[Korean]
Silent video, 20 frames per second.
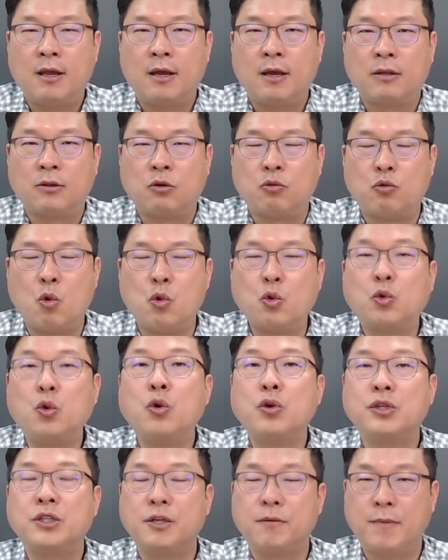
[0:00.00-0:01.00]
어떤
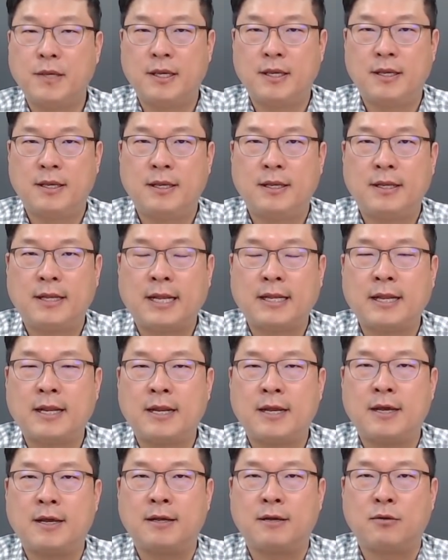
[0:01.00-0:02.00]
공통점이
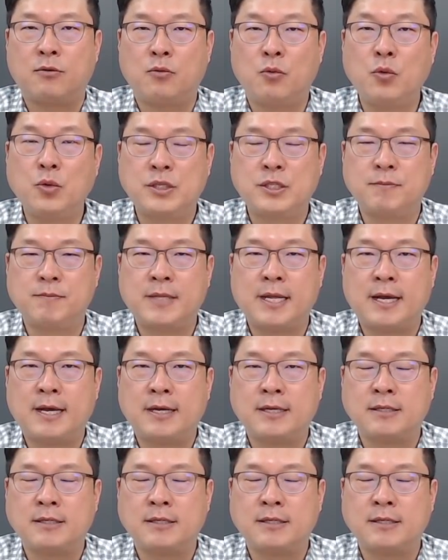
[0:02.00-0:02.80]
나타나고 있습니다.